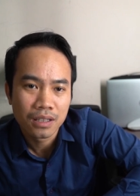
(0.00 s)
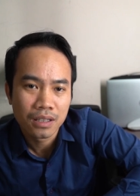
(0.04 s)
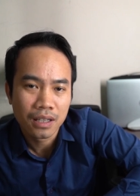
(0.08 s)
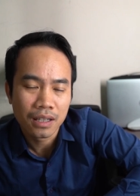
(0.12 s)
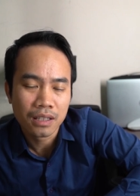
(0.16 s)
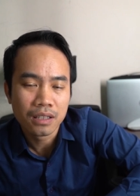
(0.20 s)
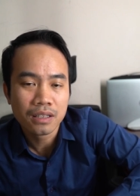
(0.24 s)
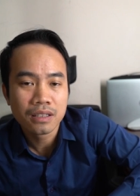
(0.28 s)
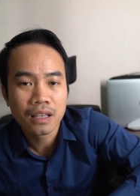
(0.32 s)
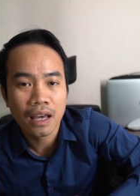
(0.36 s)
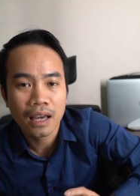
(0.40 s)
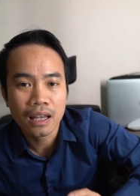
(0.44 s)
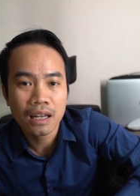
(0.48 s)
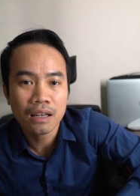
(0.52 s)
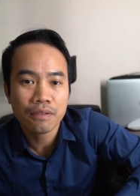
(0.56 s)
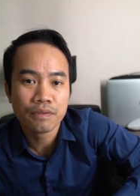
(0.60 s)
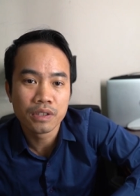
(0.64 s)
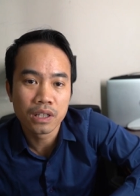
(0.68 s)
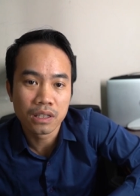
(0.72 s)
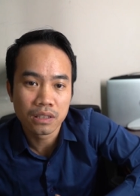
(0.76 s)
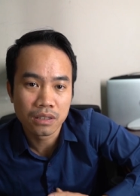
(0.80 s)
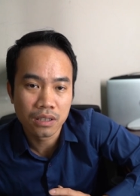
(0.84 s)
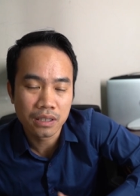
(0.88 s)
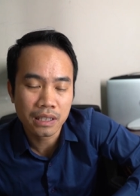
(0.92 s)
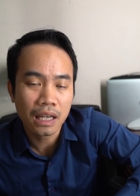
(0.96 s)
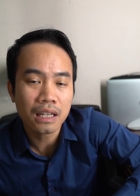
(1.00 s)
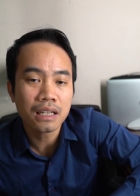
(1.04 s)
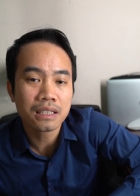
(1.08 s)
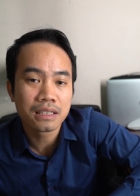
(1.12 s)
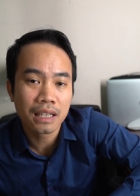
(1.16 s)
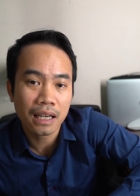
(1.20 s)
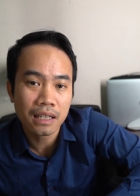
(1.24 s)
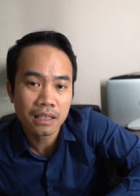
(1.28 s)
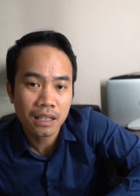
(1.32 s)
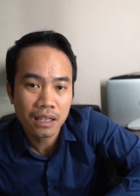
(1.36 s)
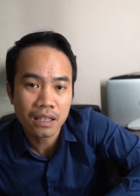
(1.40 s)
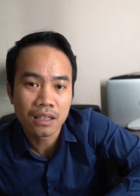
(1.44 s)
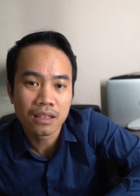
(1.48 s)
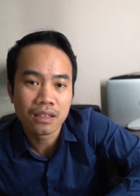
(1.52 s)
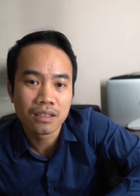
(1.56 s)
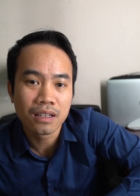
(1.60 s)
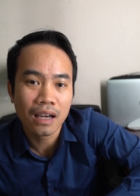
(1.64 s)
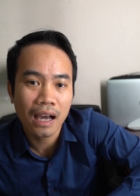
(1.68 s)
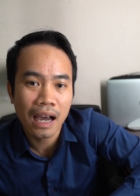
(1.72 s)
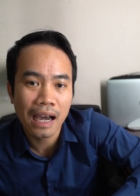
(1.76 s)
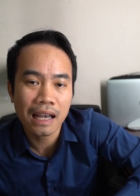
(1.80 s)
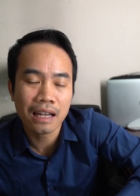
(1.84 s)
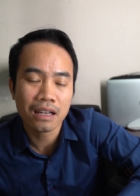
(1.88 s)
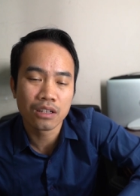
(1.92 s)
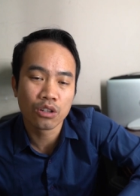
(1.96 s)
thì như thế là vừa thứ nhất là dễ nhìn thứ
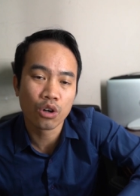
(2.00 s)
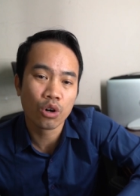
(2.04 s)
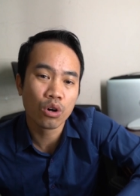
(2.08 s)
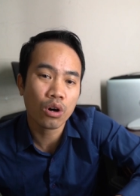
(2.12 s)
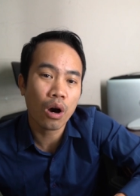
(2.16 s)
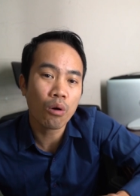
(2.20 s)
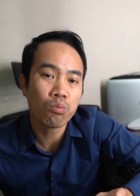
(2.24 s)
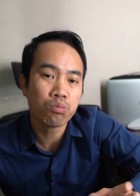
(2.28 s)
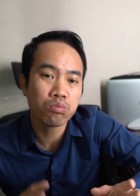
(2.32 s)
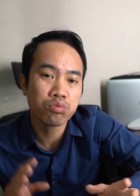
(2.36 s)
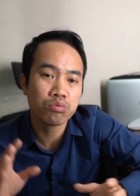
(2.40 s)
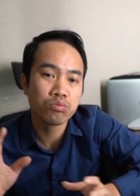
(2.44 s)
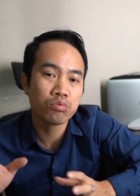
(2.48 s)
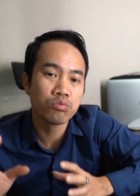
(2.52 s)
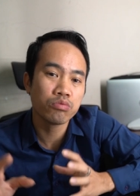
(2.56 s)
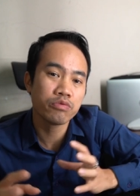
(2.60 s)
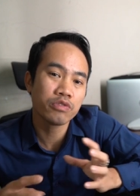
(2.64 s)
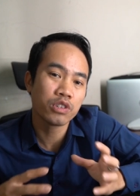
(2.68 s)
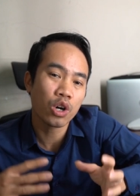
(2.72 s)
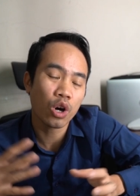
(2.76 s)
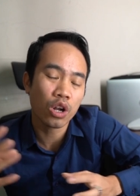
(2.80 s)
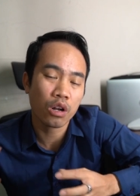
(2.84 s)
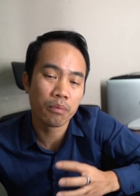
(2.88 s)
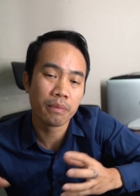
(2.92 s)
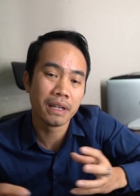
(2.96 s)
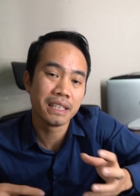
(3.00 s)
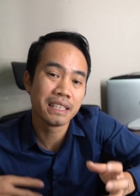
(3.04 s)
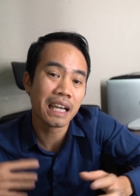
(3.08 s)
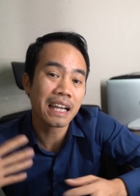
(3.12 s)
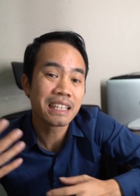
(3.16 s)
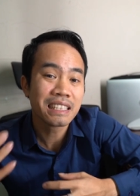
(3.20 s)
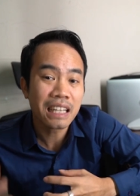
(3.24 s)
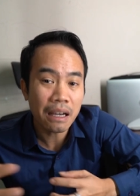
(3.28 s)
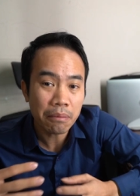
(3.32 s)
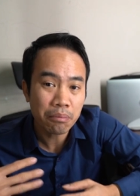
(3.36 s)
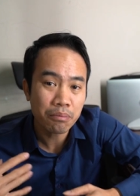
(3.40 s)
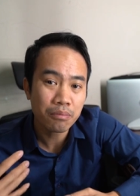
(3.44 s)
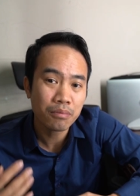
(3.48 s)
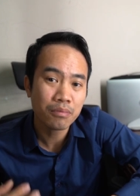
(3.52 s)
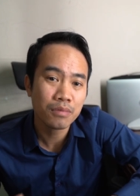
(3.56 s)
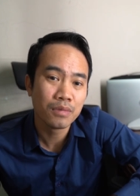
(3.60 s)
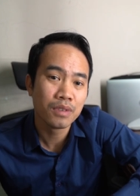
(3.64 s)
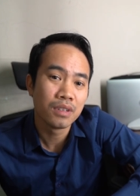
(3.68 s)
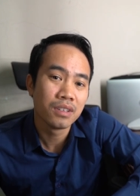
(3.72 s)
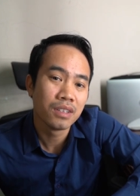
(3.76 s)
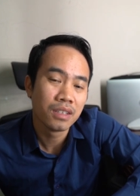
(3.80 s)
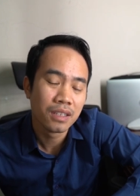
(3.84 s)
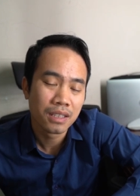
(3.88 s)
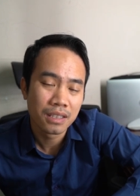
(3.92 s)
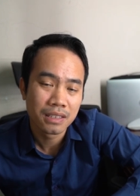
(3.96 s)
hai là nó không gọi là bị tranh chấp
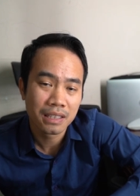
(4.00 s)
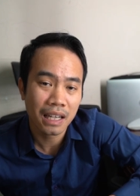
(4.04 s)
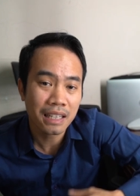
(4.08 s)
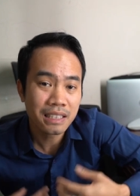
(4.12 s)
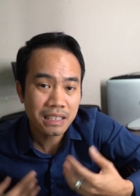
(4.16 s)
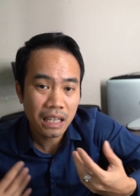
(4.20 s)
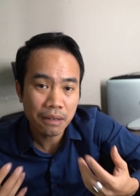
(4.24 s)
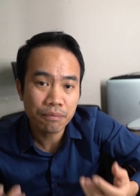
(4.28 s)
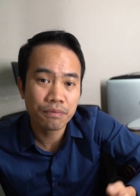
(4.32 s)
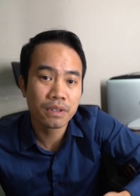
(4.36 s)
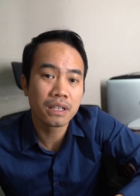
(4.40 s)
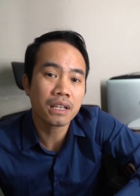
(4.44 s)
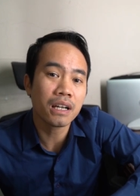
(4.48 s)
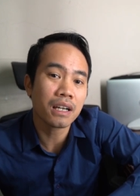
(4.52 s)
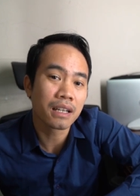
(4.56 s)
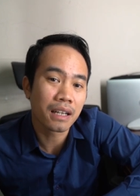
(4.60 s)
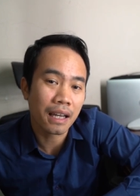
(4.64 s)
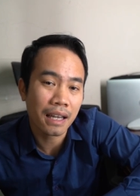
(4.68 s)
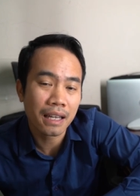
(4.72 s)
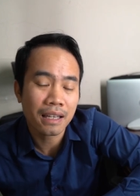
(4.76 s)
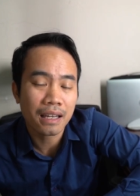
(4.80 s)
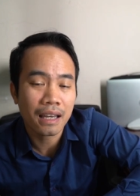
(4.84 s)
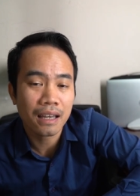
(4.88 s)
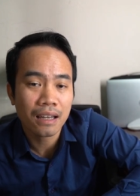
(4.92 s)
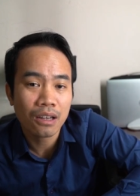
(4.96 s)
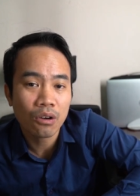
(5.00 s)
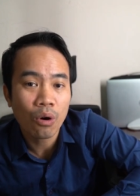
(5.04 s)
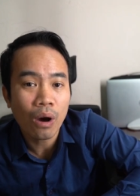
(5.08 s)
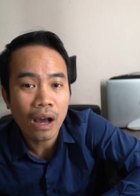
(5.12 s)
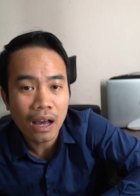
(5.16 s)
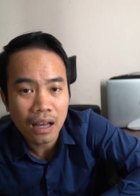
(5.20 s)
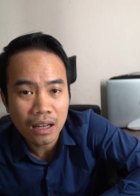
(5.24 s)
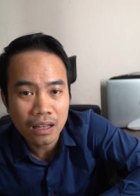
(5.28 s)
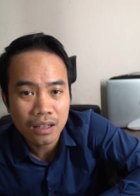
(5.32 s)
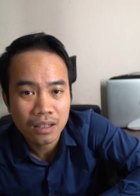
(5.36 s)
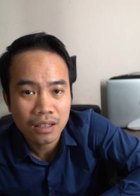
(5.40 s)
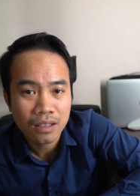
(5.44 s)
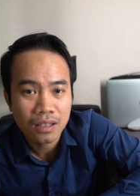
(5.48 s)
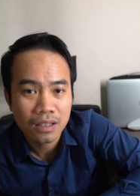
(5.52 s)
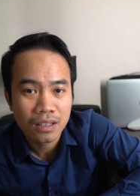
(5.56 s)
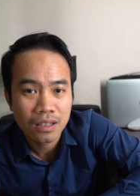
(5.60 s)
tranh chấp với cả cái cái hoa